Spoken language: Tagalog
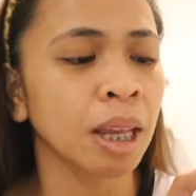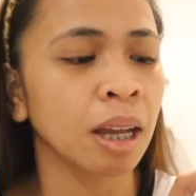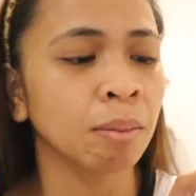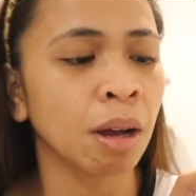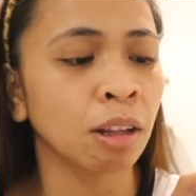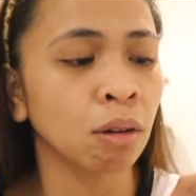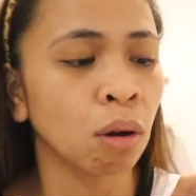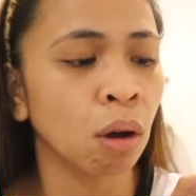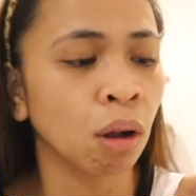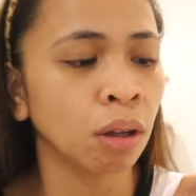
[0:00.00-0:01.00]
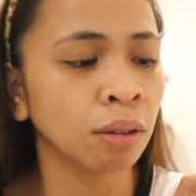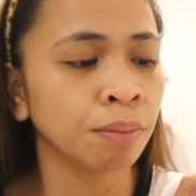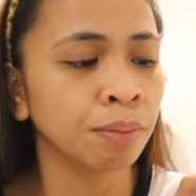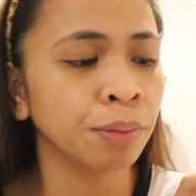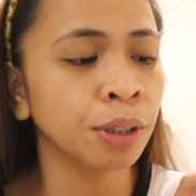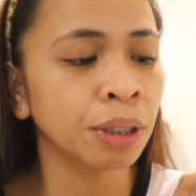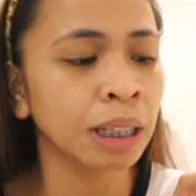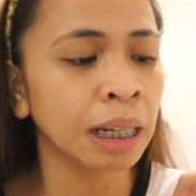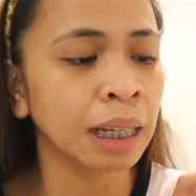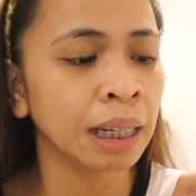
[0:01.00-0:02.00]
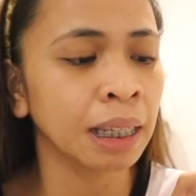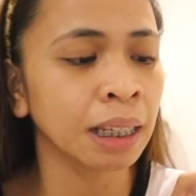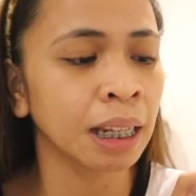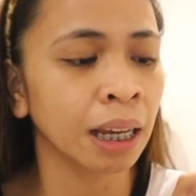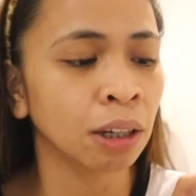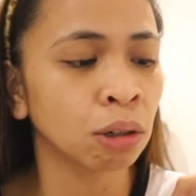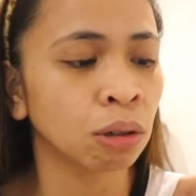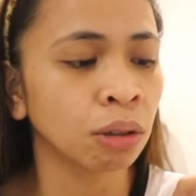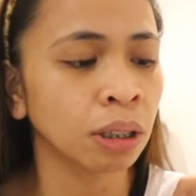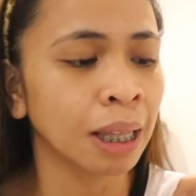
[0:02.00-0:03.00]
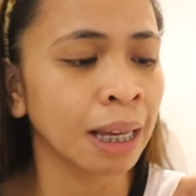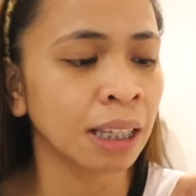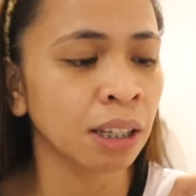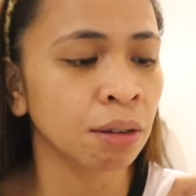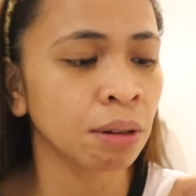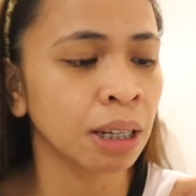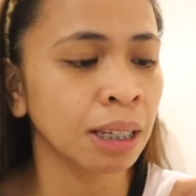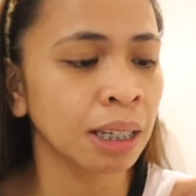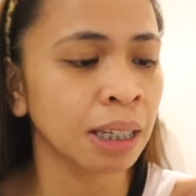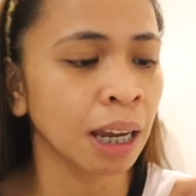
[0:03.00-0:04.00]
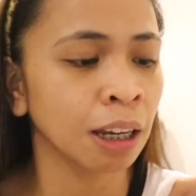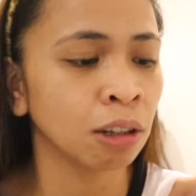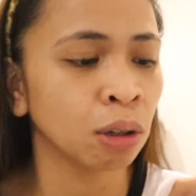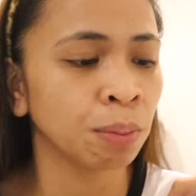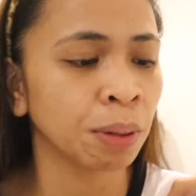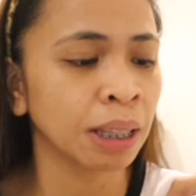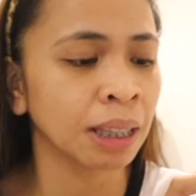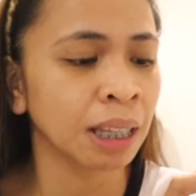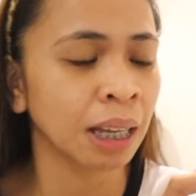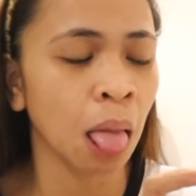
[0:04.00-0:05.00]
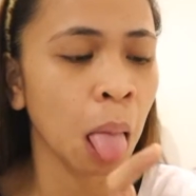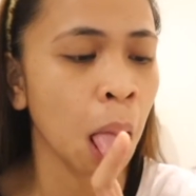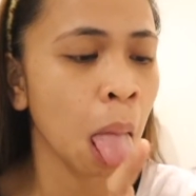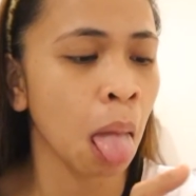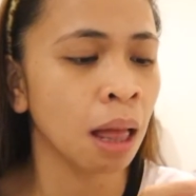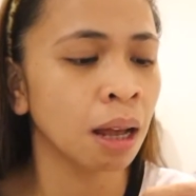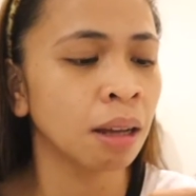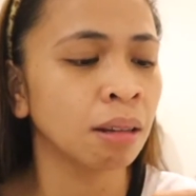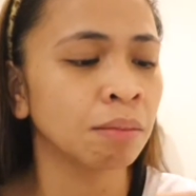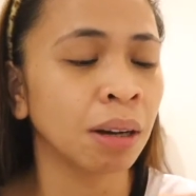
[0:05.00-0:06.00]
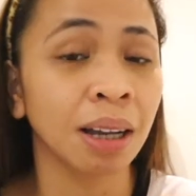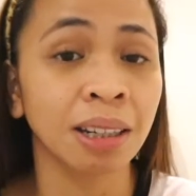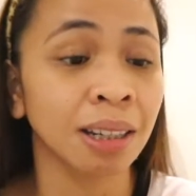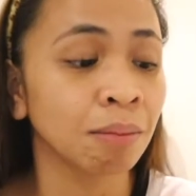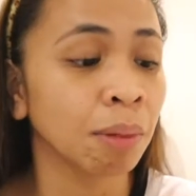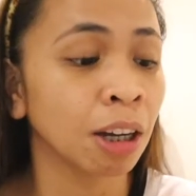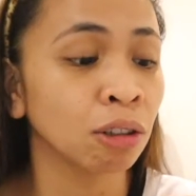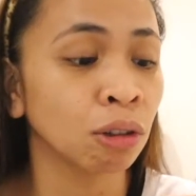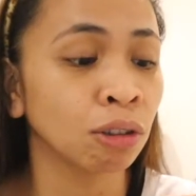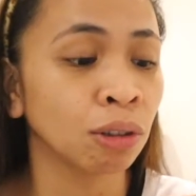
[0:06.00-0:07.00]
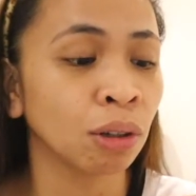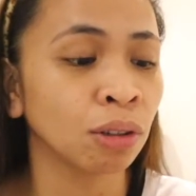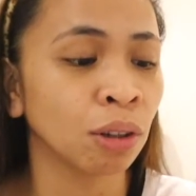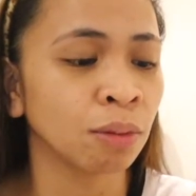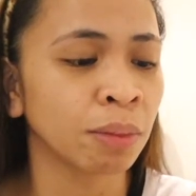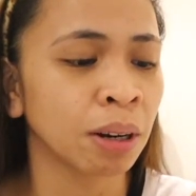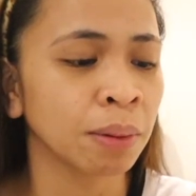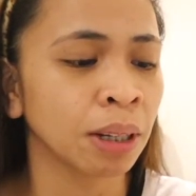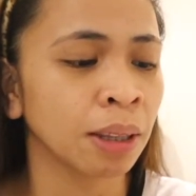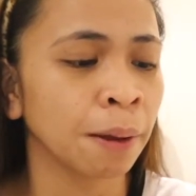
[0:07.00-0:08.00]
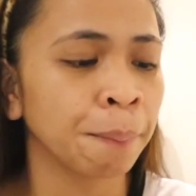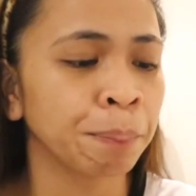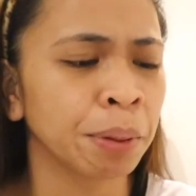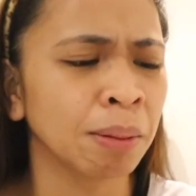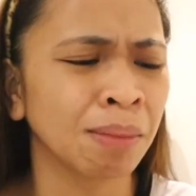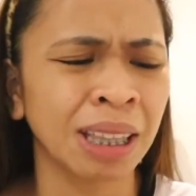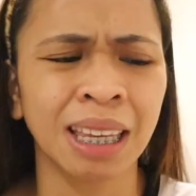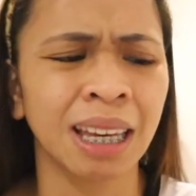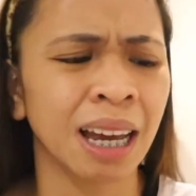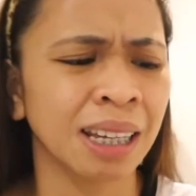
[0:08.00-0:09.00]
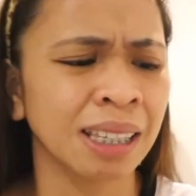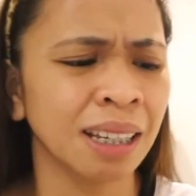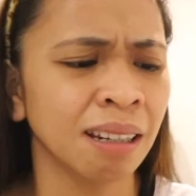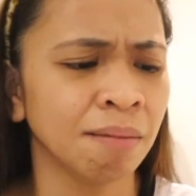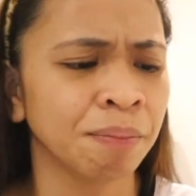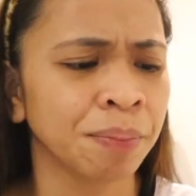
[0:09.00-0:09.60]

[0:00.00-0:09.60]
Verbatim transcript: Um, alcohol, butylene glycol, glycerin, cyclopental, mga, mga nol, nol, nol, marami dito. Palmitic acid.